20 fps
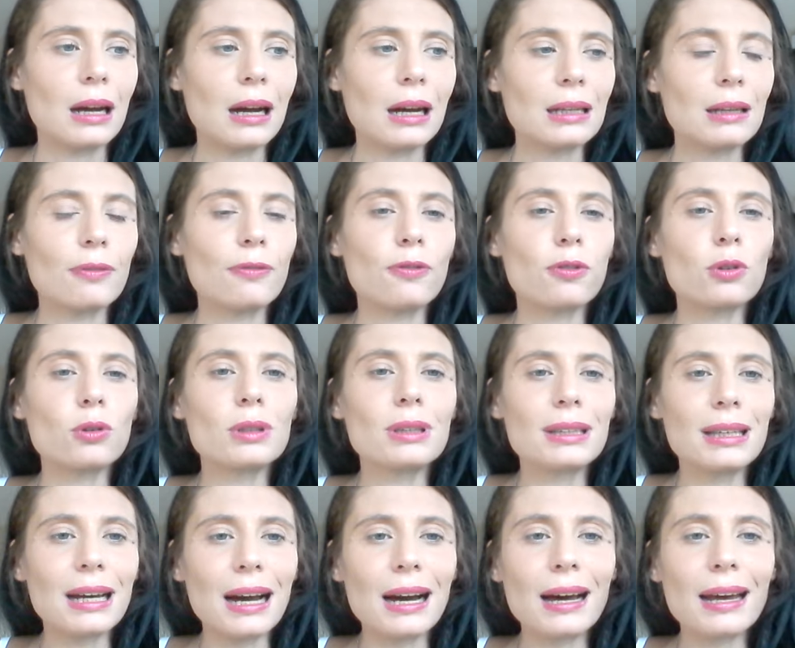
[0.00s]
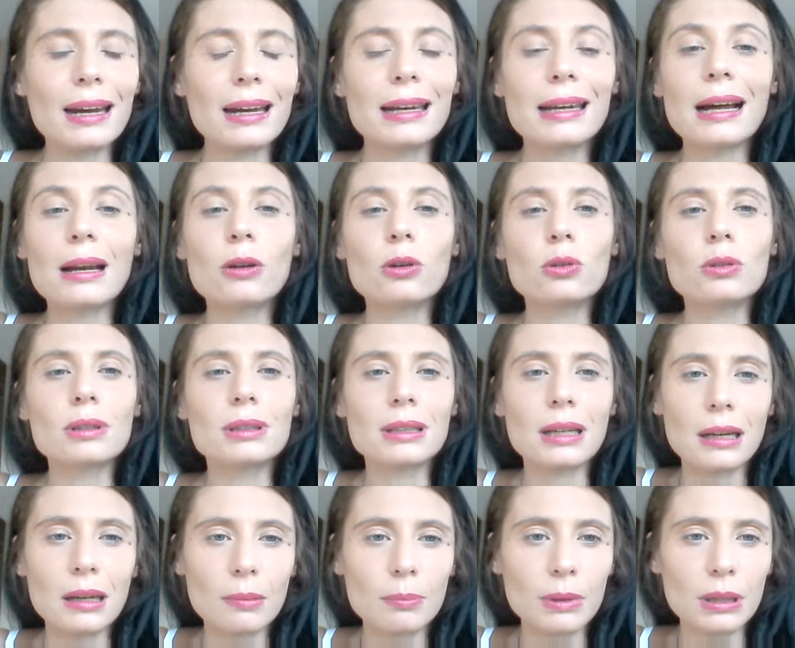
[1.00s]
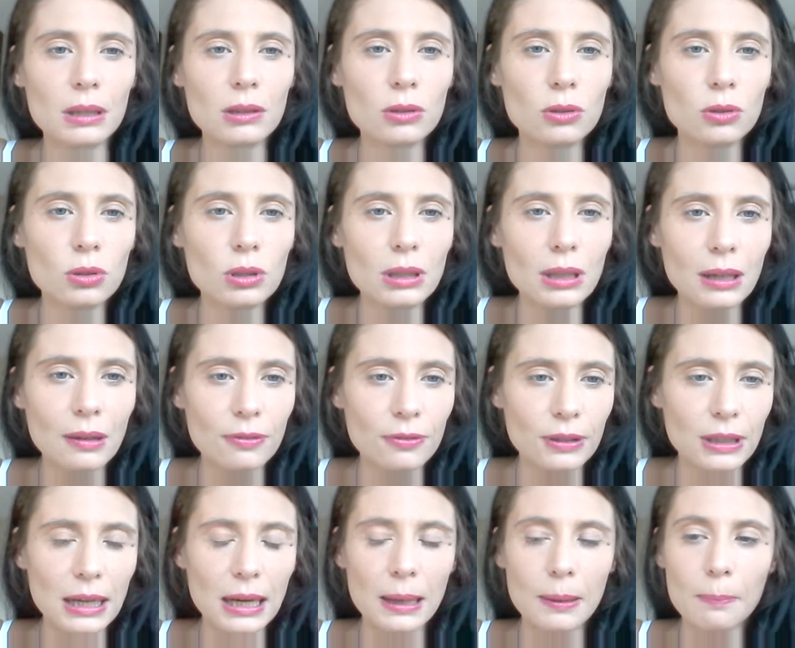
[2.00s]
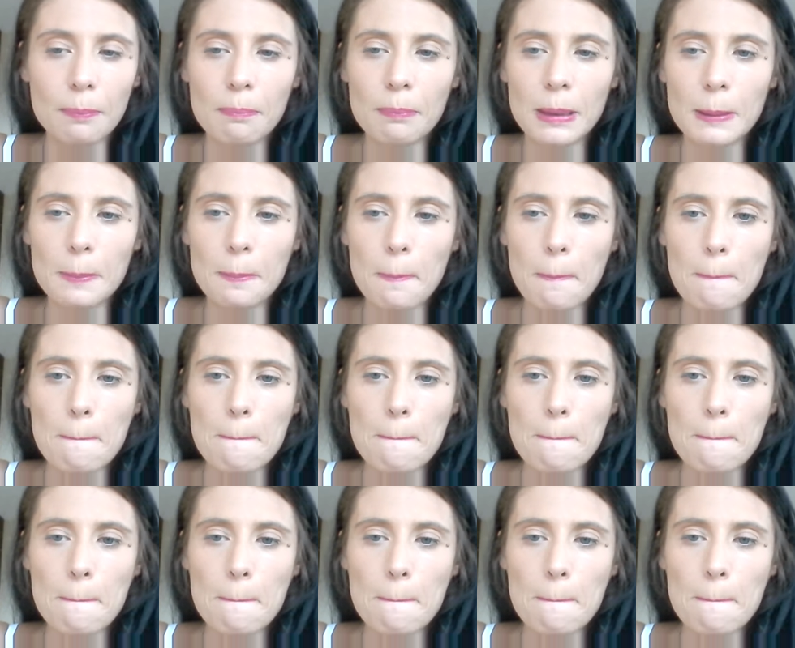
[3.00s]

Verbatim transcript: ad affrontare l'allontanamento della fiamma.